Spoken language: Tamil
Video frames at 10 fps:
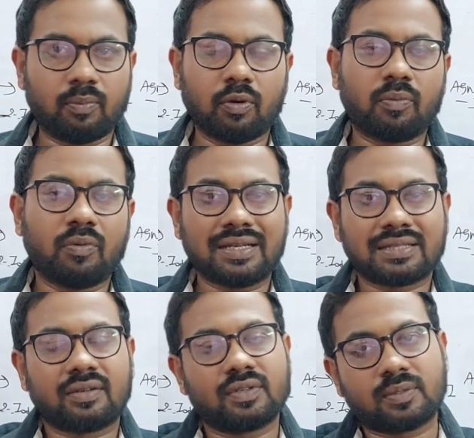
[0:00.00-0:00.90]
அப்லோட் பண்ணுவோம்
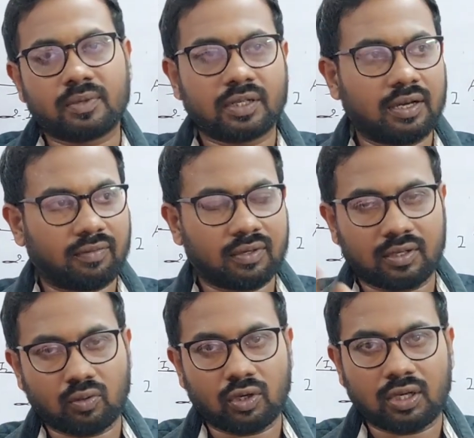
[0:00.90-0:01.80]
எக்ஸ் சர்வீஸ் மேனுக்கு
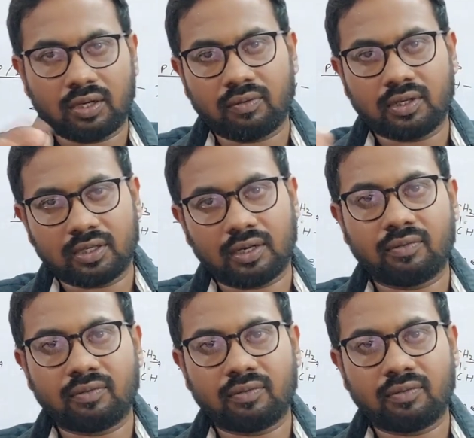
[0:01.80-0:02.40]
அவங்க கோட்டாவில் அவங்க